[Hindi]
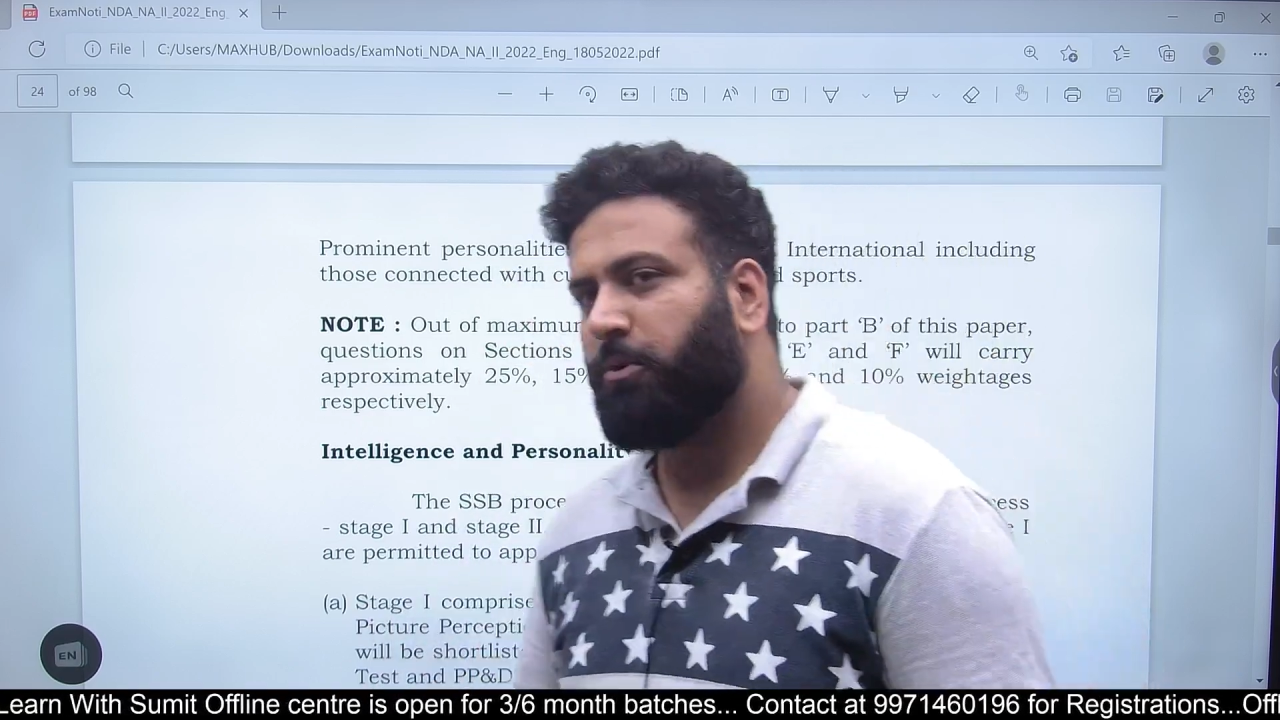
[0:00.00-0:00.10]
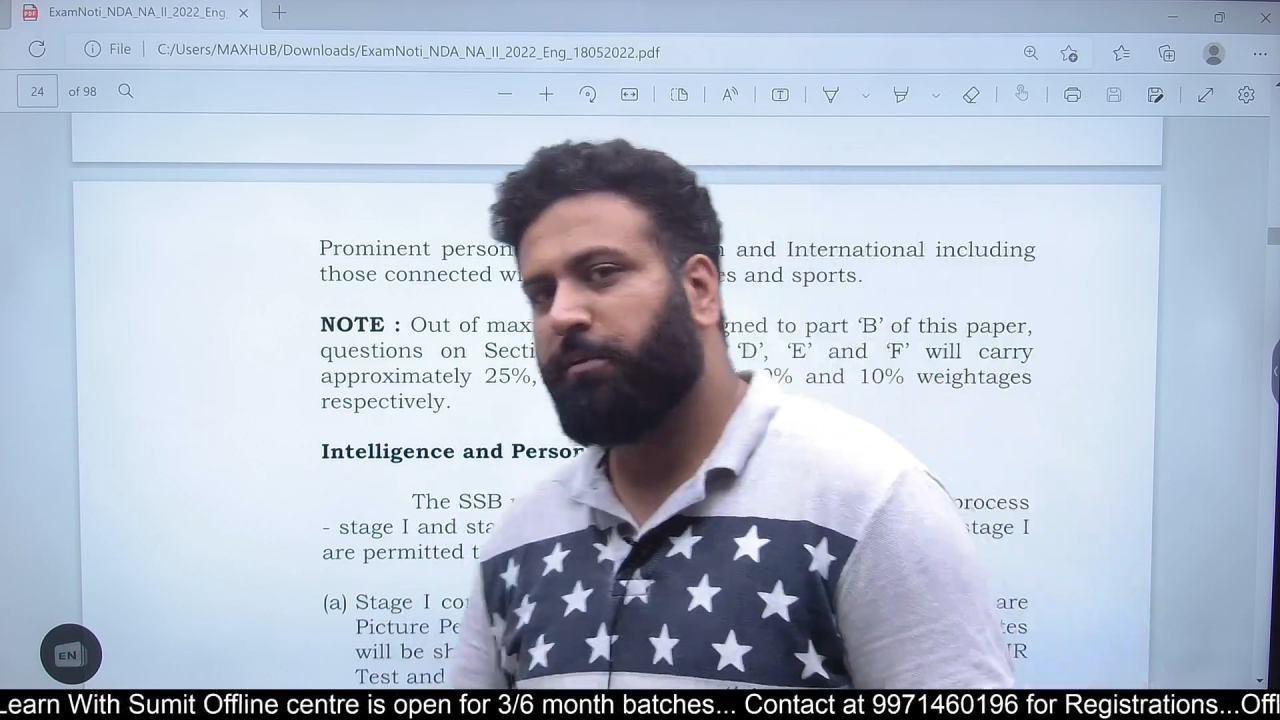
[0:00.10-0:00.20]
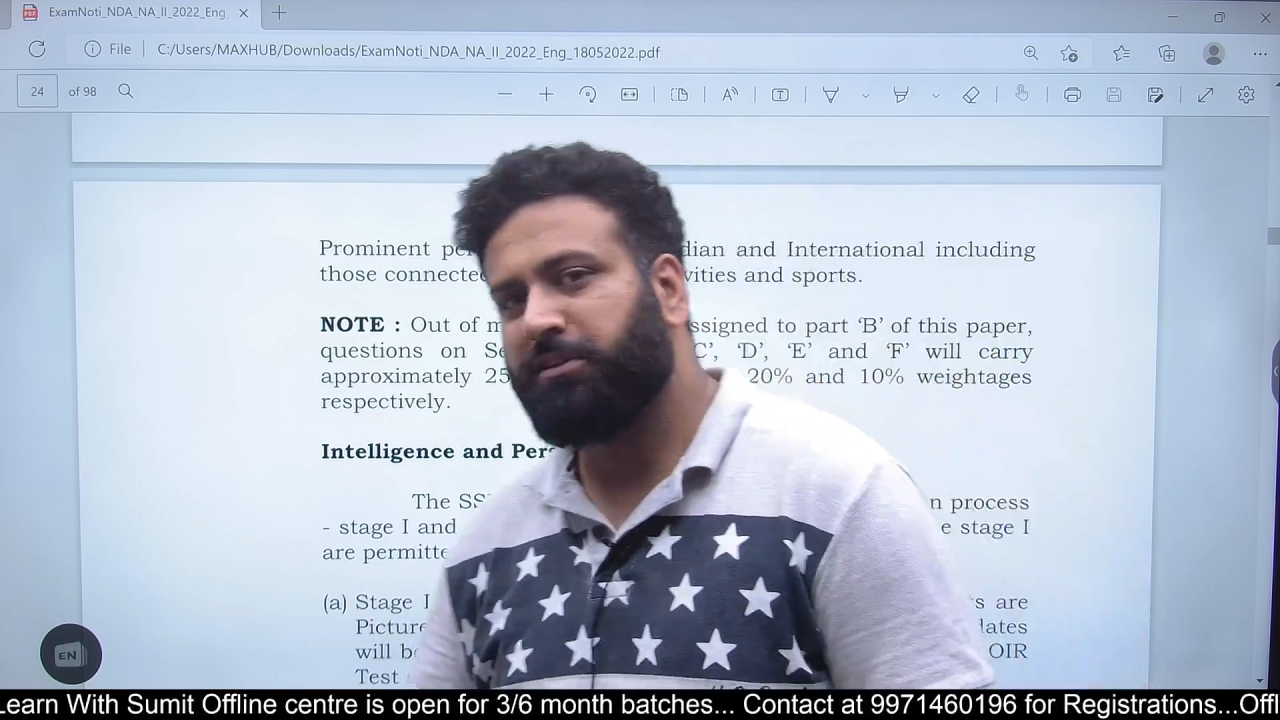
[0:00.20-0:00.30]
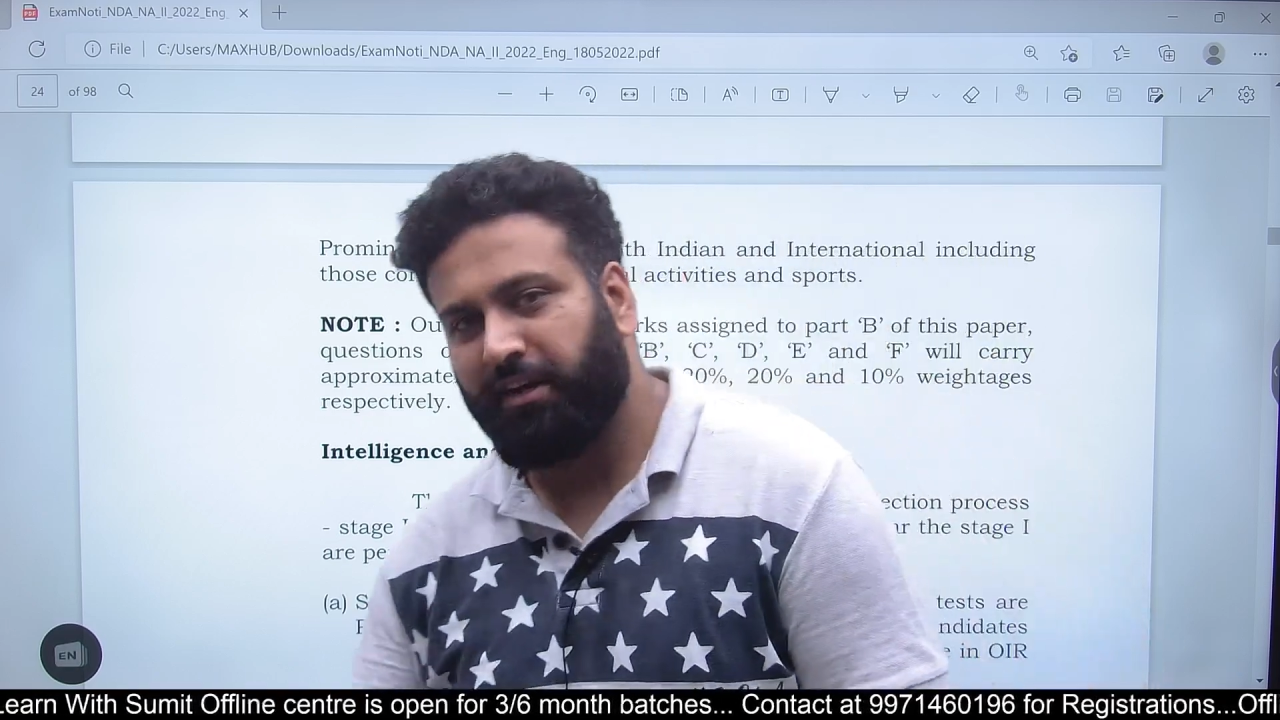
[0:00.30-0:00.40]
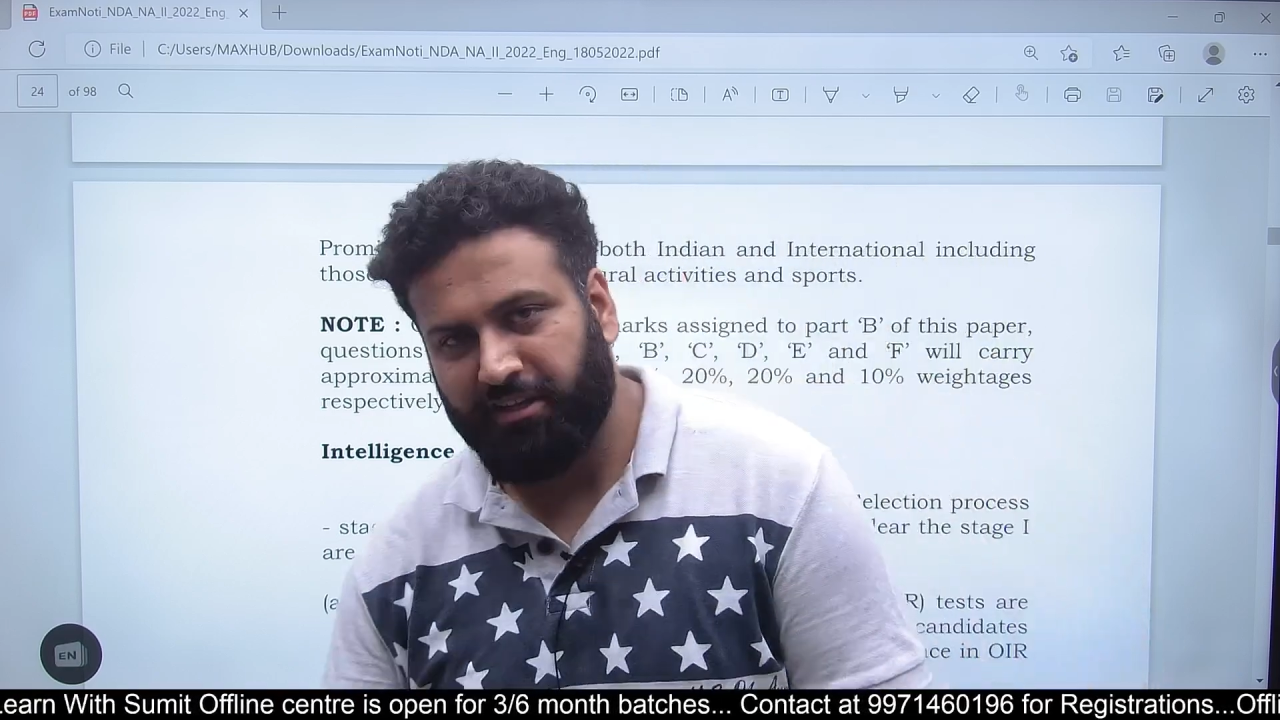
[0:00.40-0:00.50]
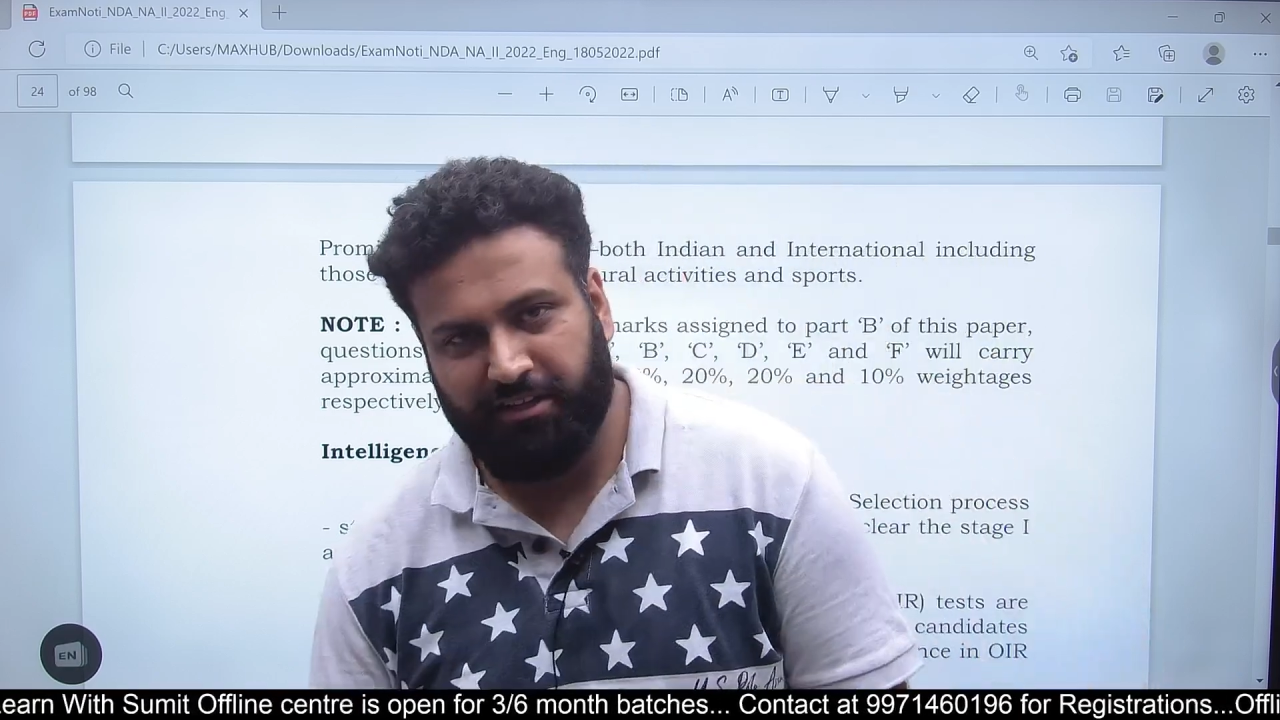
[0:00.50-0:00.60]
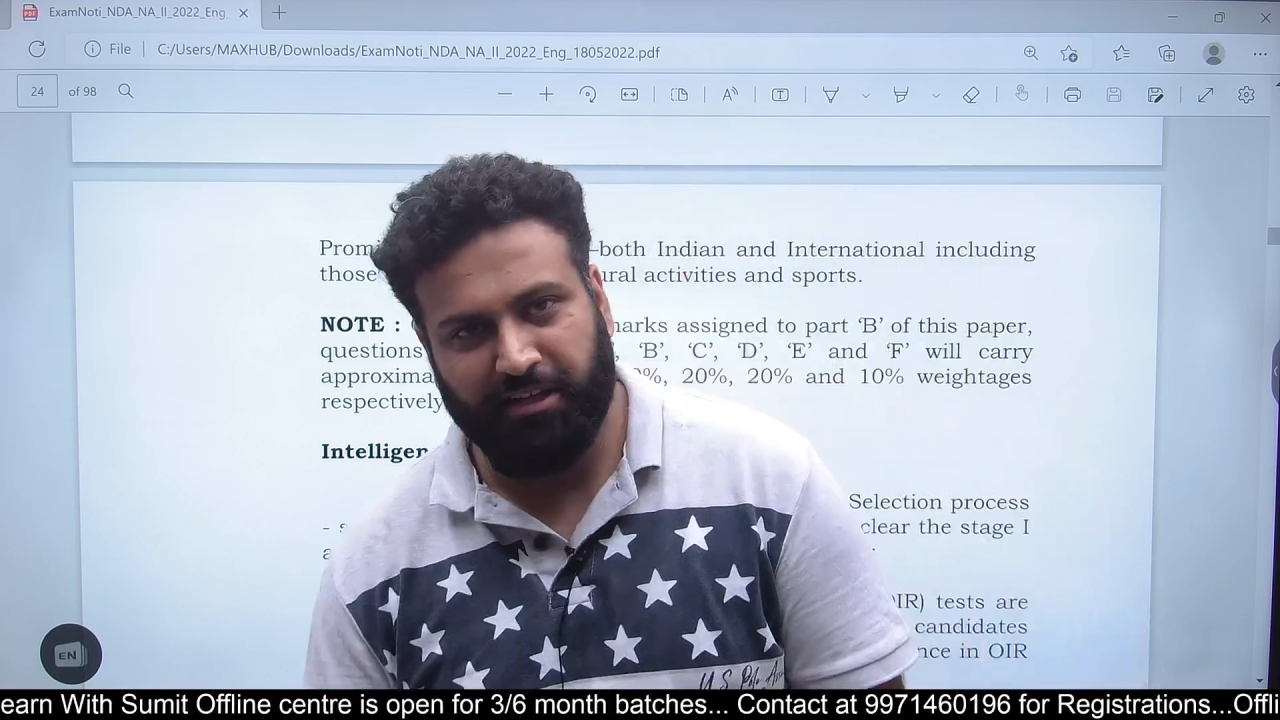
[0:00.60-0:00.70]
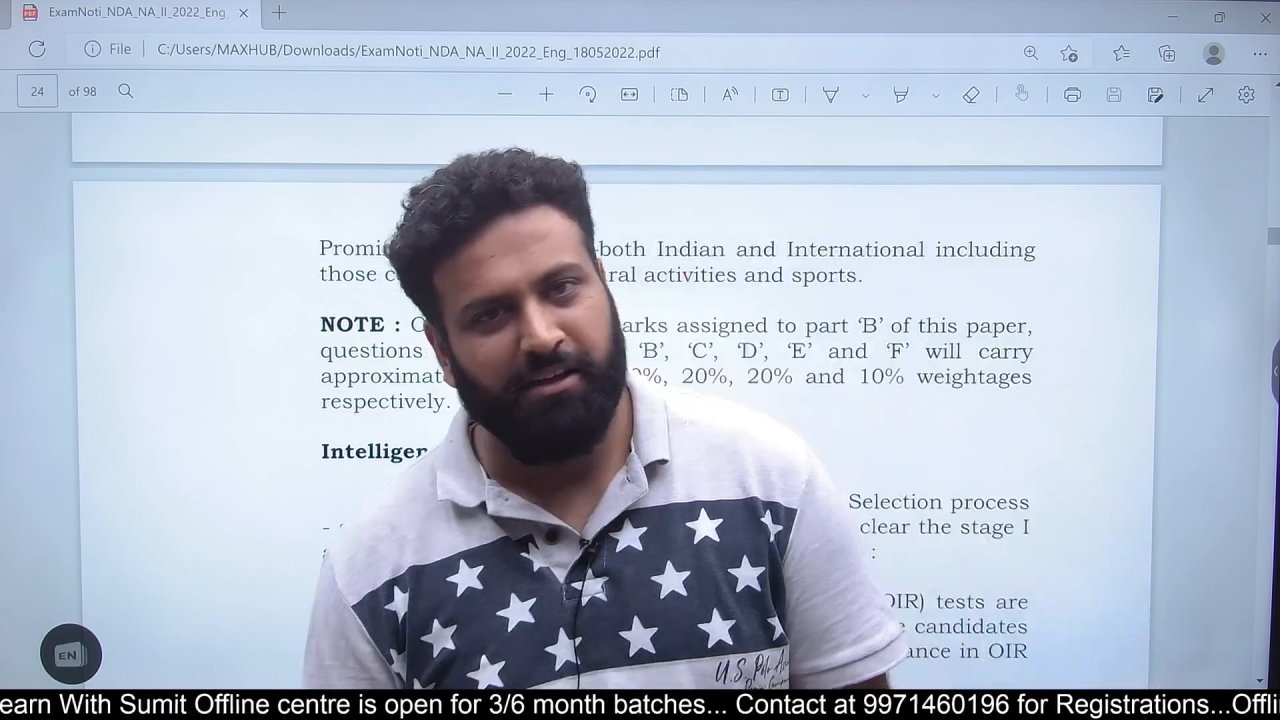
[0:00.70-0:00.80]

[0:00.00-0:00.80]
बतानी थी